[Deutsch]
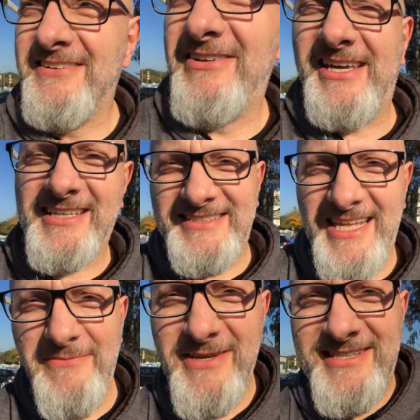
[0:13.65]
Welches
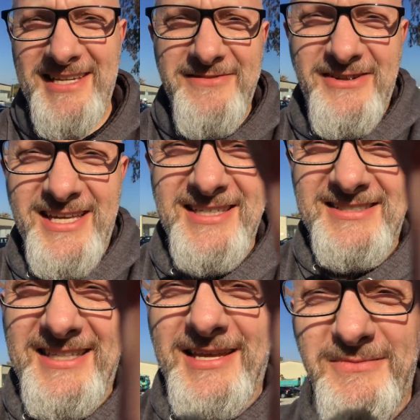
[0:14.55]
nehme ich denn?
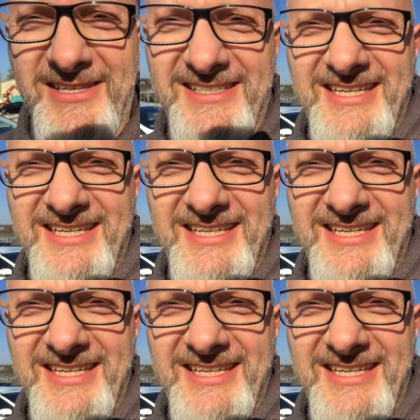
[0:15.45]
Welches nehme ich